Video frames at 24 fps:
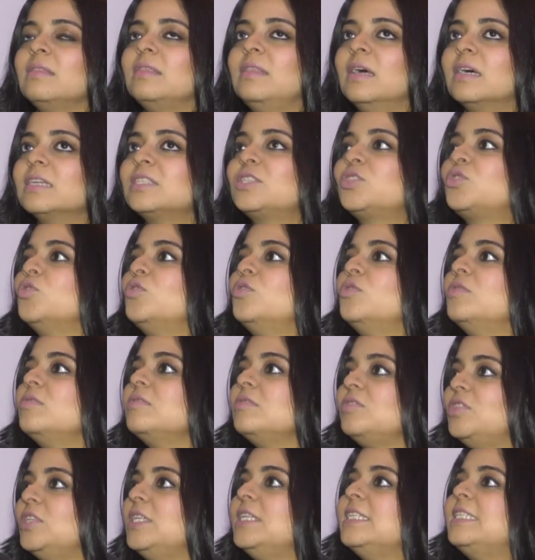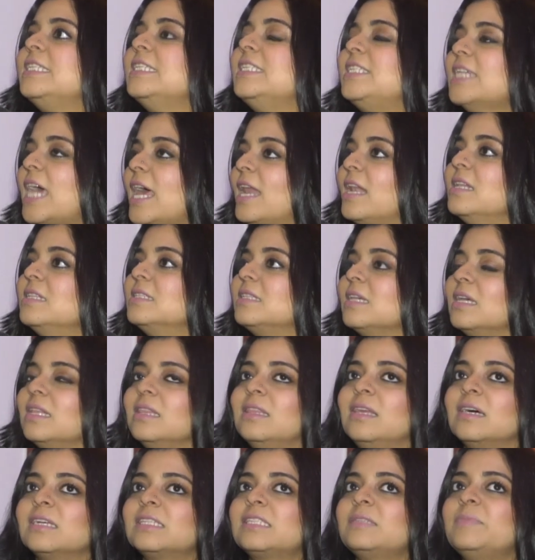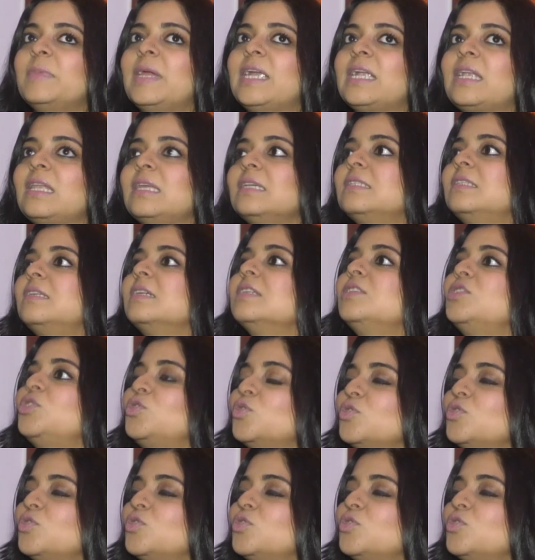दस तो जी सी चैनल्स हैं दस में एटलीस्ट दस